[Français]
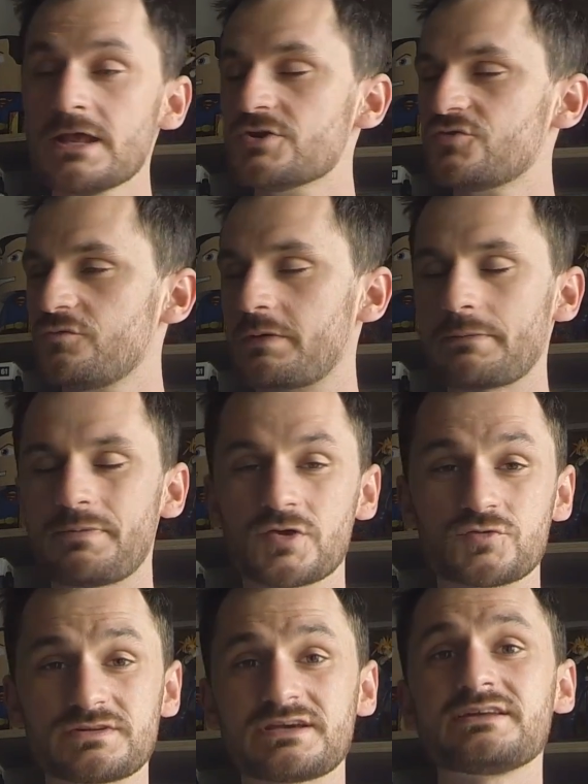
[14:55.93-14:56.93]
Je vous
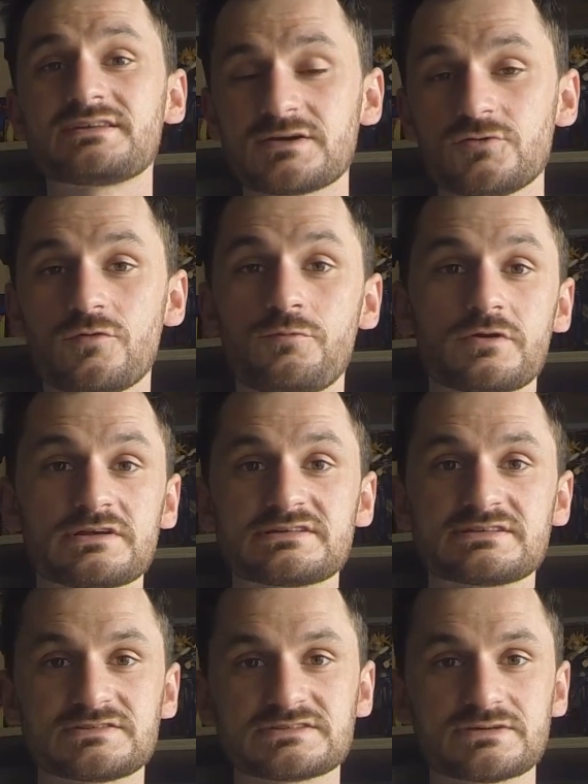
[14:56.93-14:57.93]
prépare du très très lourd pour les
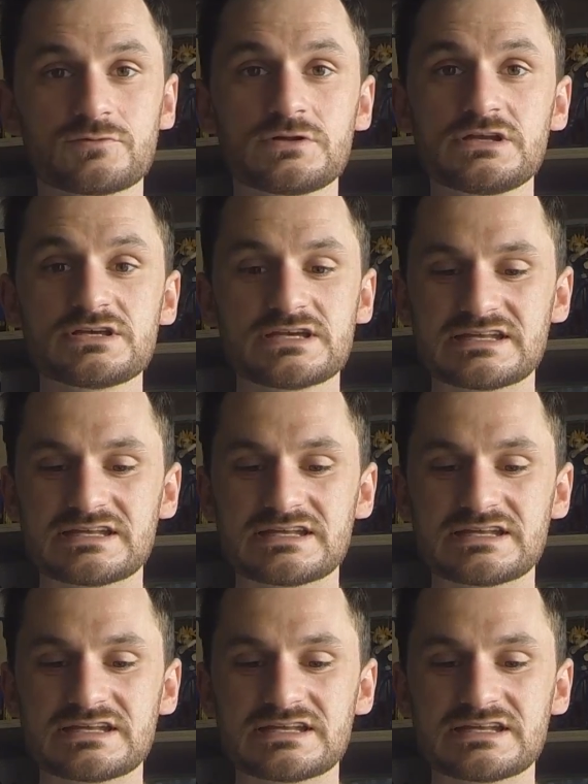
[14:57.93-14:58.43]
500 abonnés.